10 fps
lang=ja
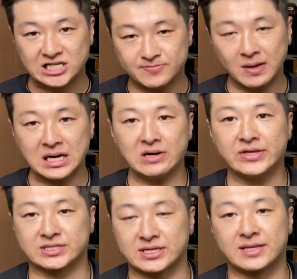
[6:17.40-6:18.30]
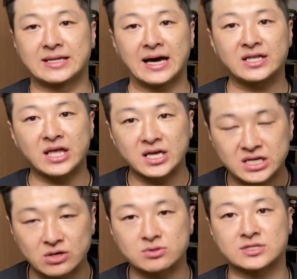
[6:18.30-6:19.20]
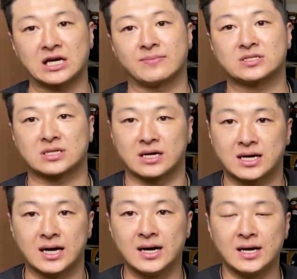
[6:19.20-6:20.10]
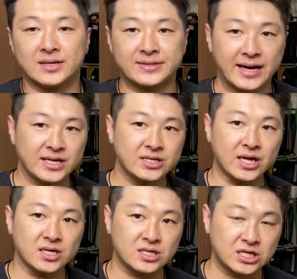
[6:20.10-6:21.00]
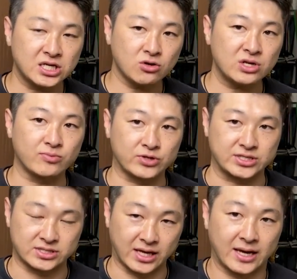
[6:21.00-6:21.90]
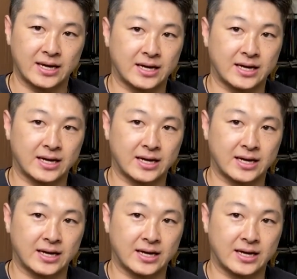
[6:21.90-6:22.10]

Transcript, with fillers: 足パカはですね内転筋を使いますから内転筋よりもですね